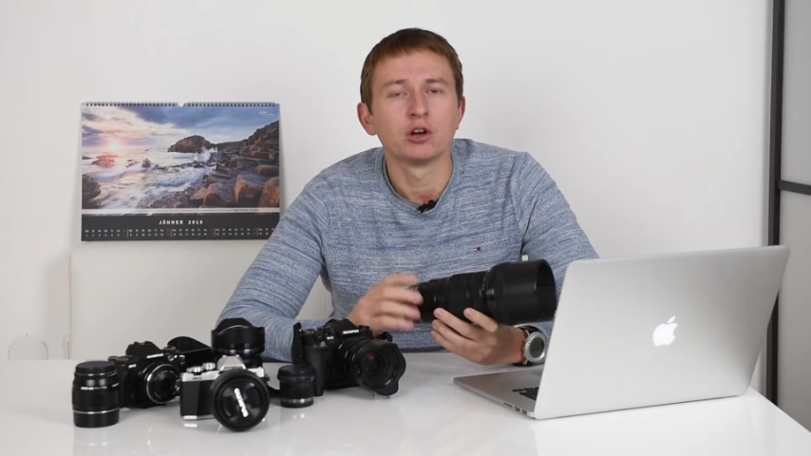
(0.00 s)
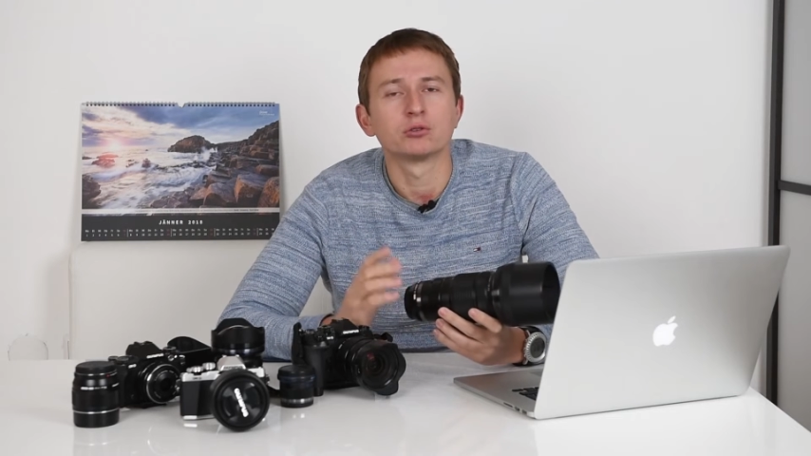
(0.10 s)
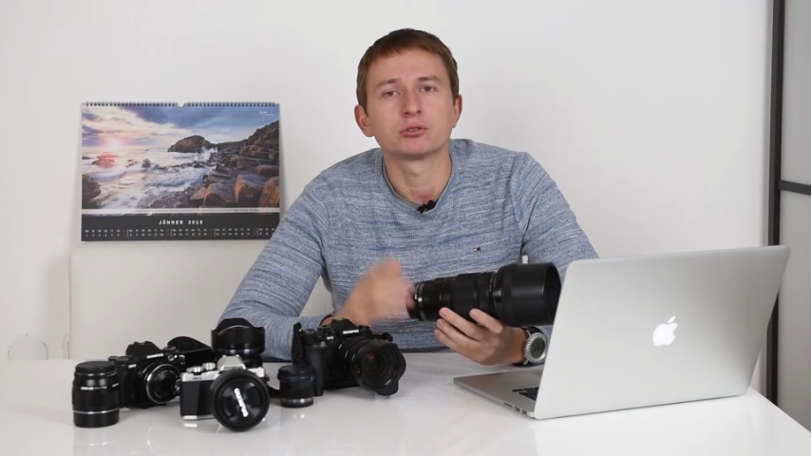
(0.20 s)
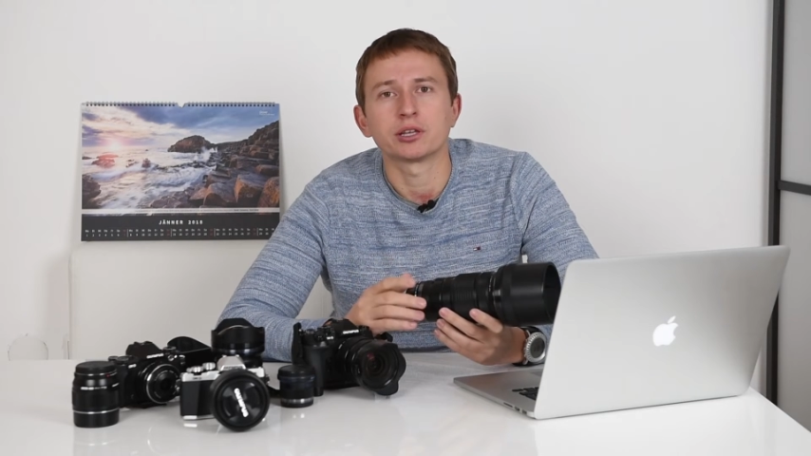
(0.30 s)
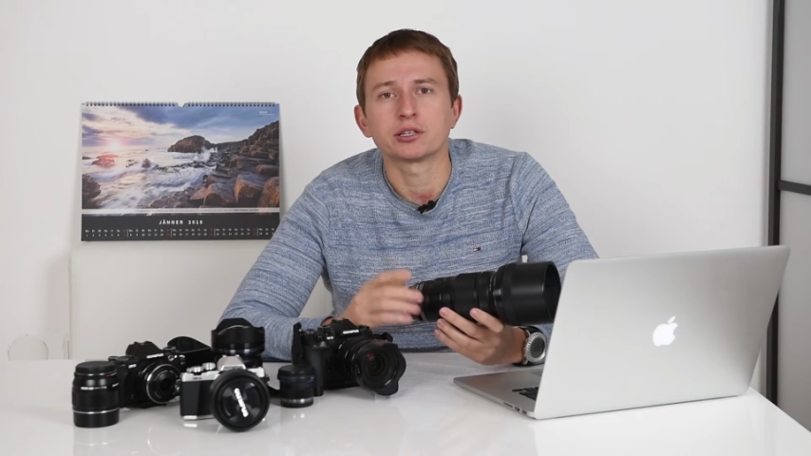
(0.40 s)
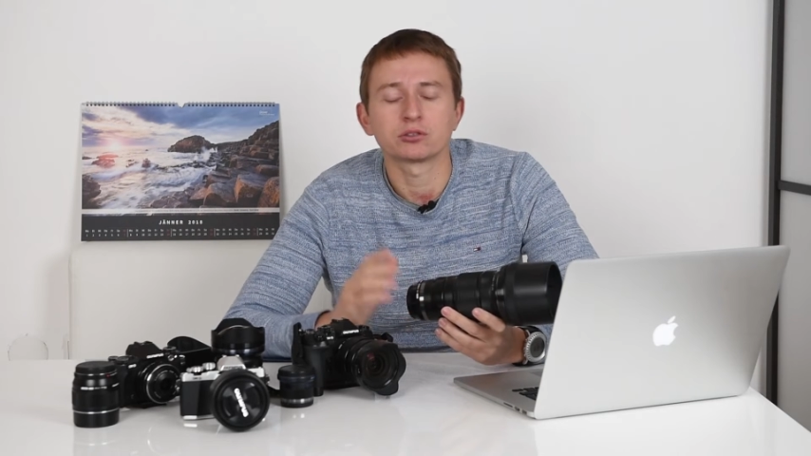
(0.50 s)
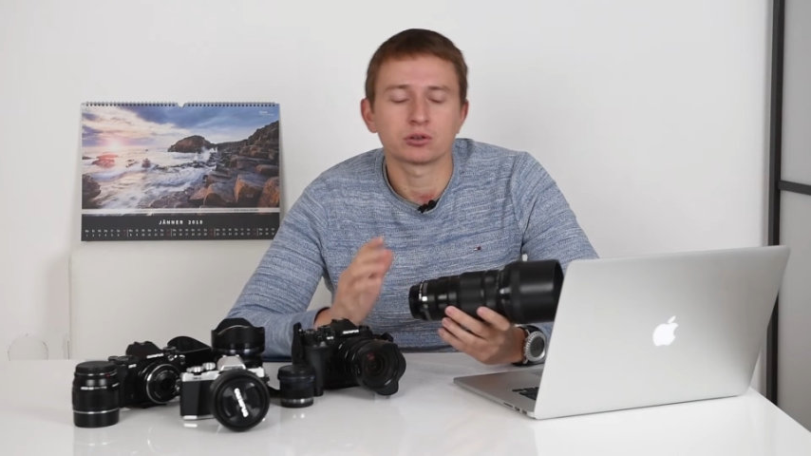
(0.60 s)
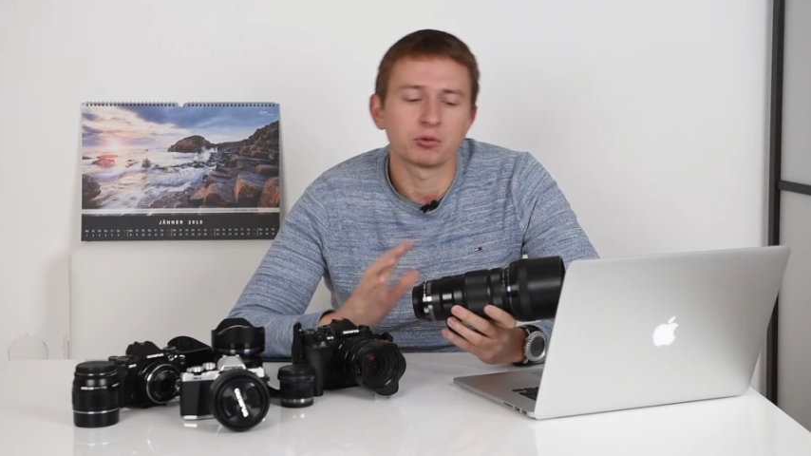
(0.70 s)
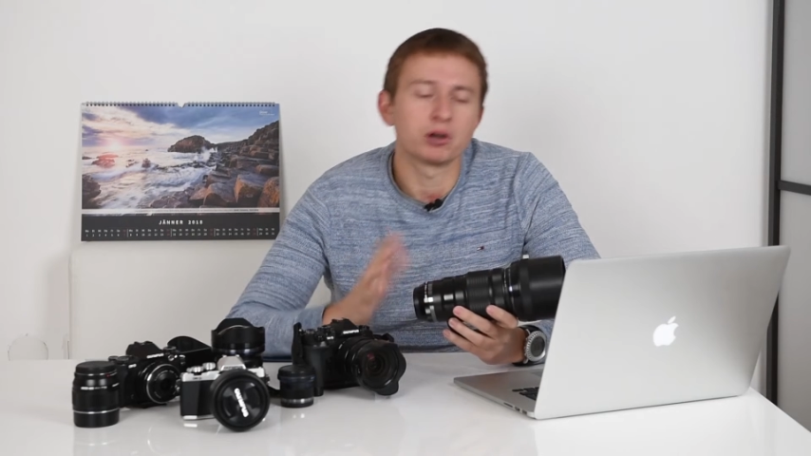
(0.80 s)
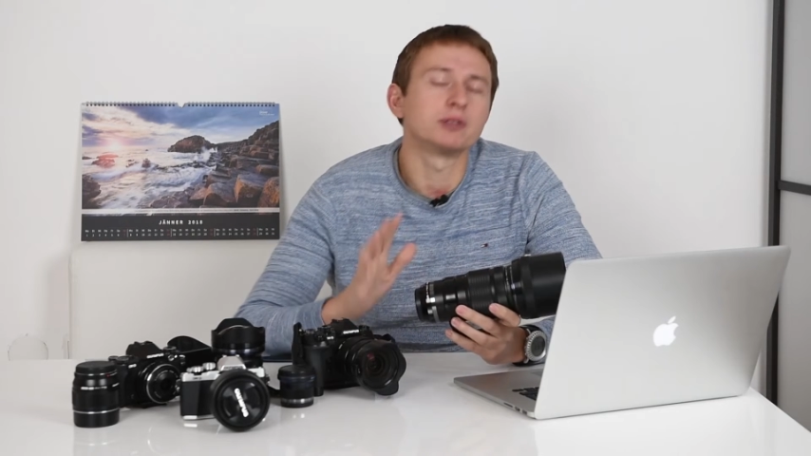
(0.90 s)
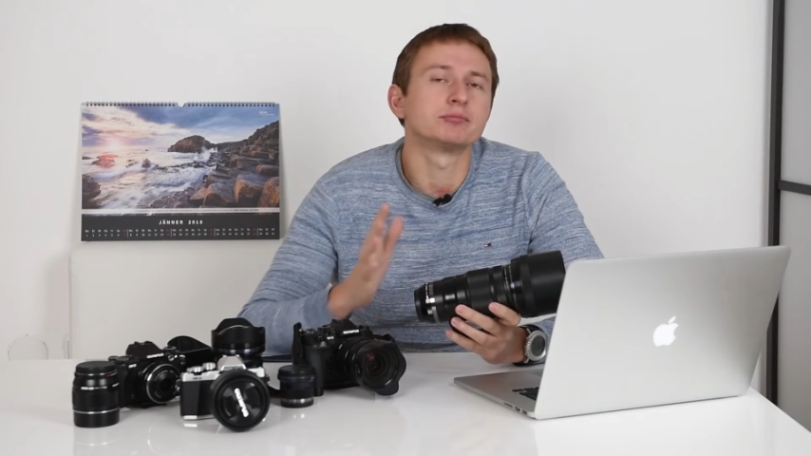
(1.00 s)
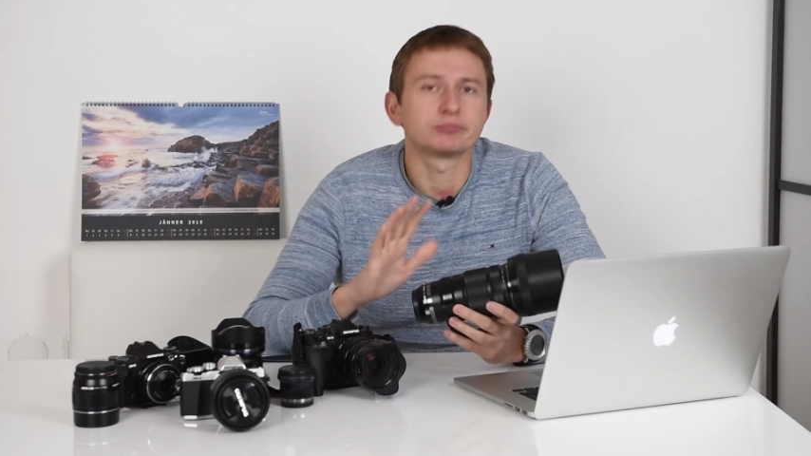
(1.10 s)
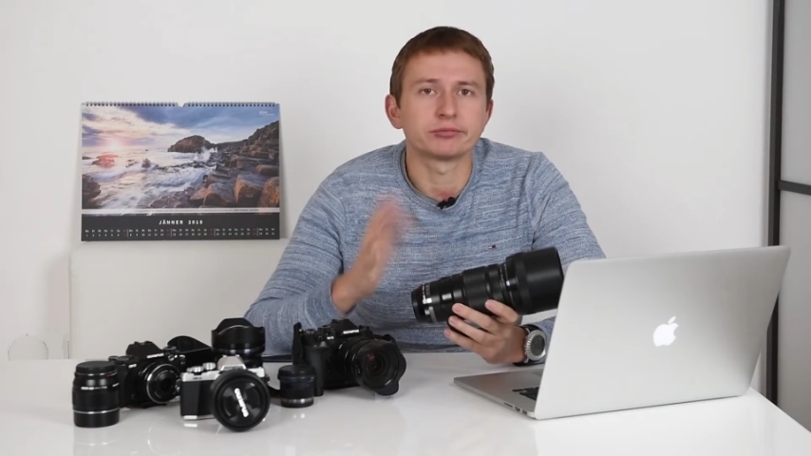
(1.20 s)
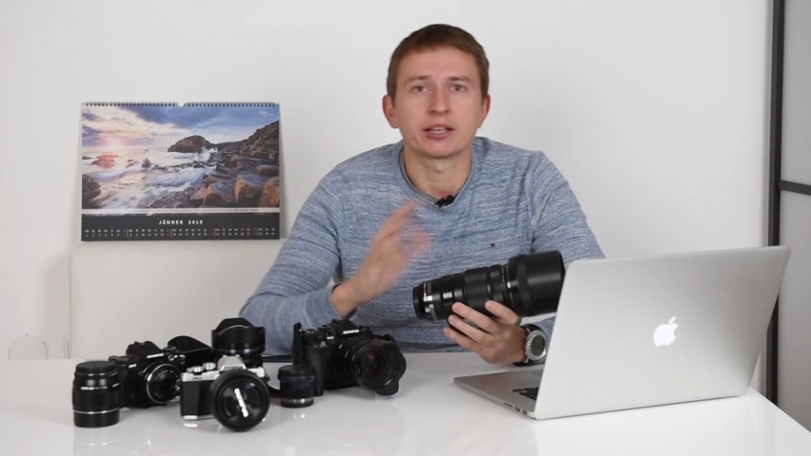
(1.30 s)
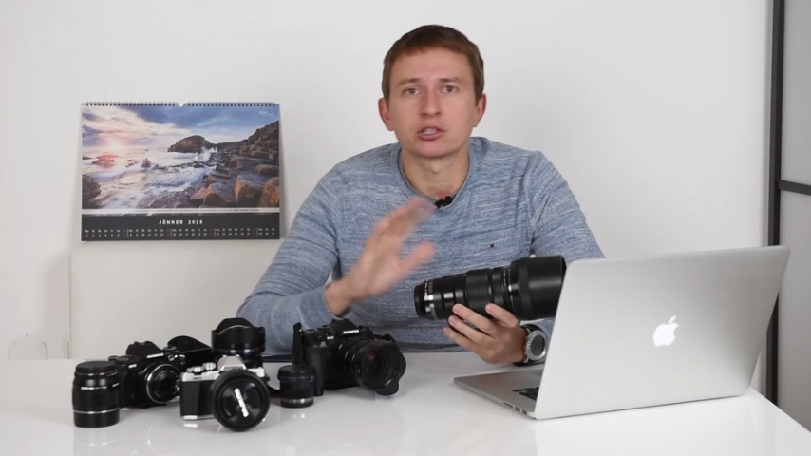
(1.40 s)
und das nochmal
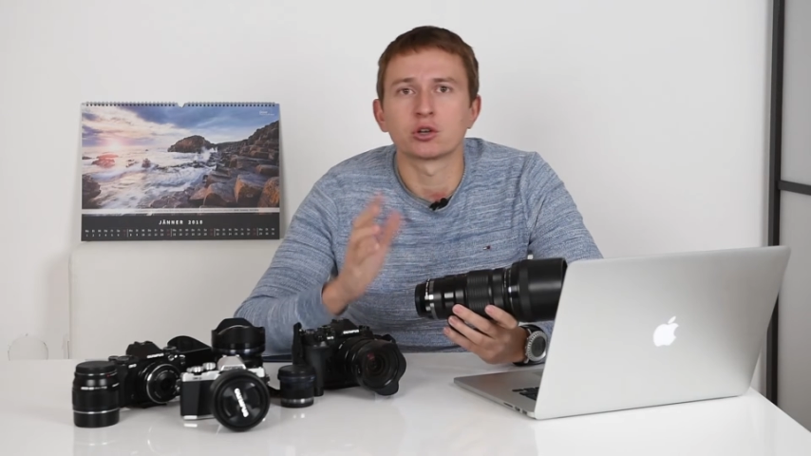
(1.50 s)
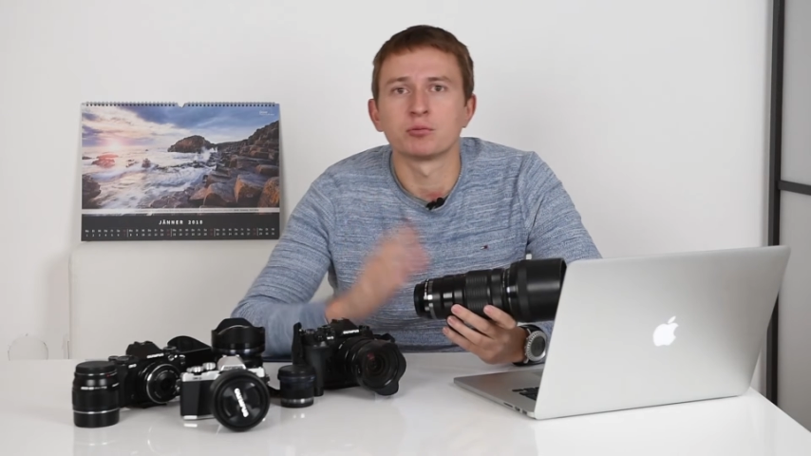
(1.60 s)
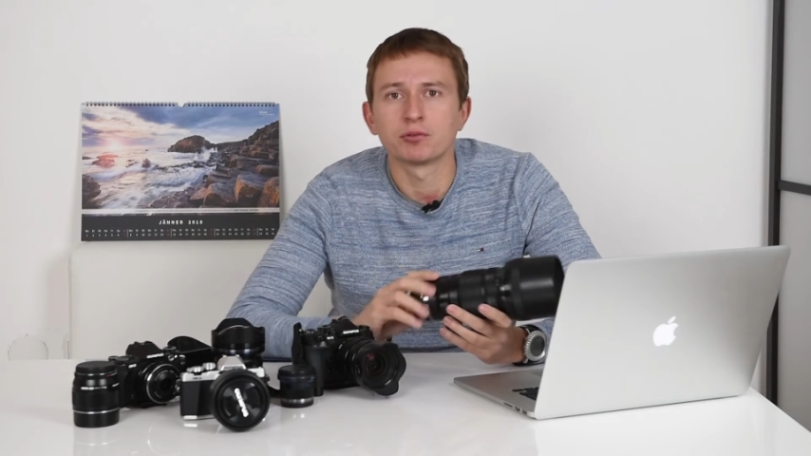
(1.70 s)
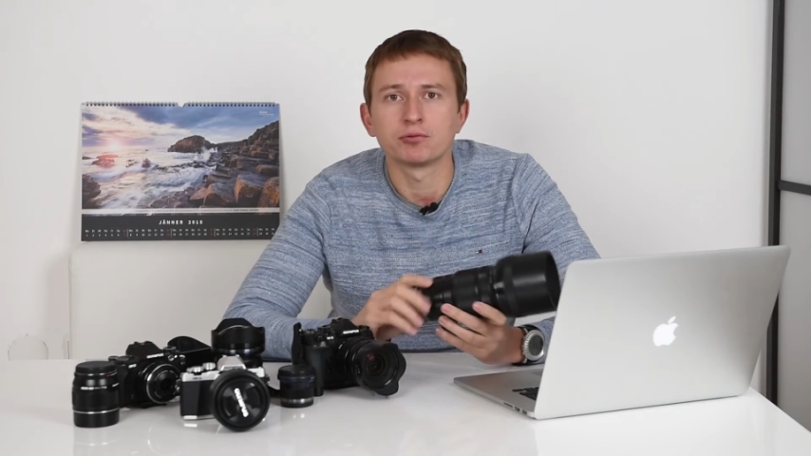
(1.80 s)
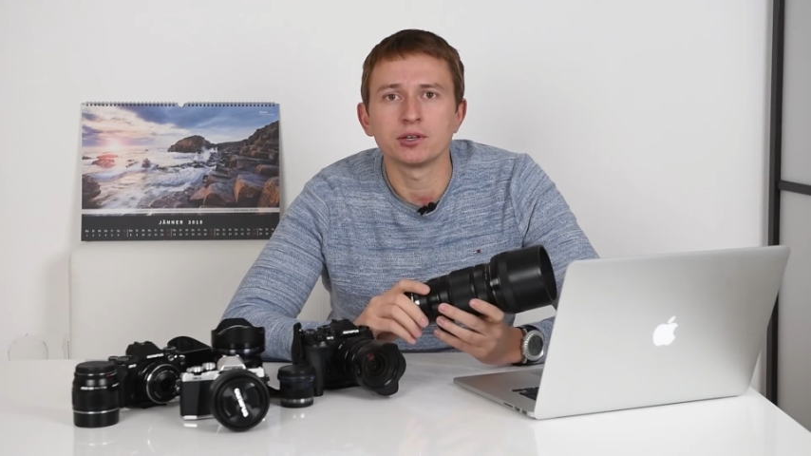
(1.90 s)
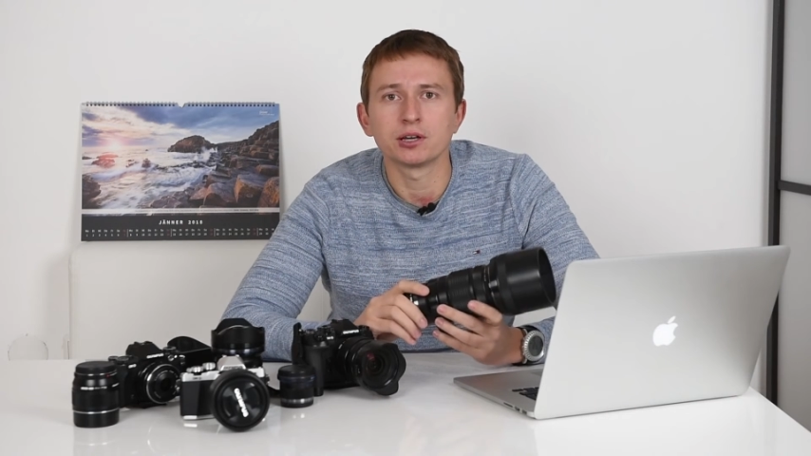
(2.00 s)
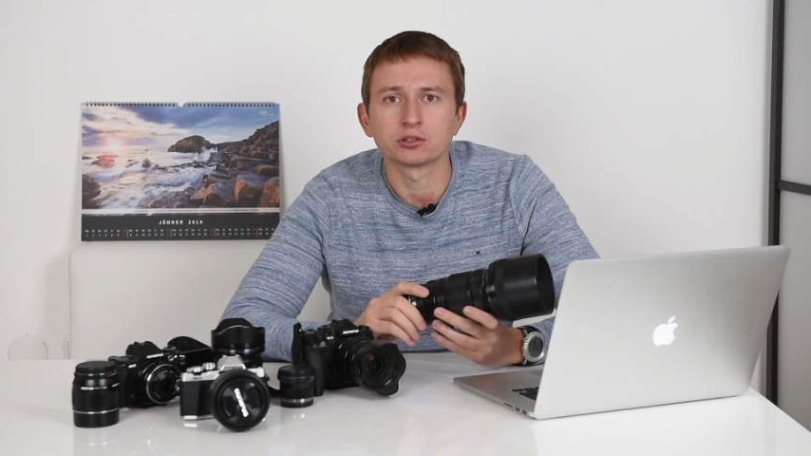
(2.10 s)
1,4,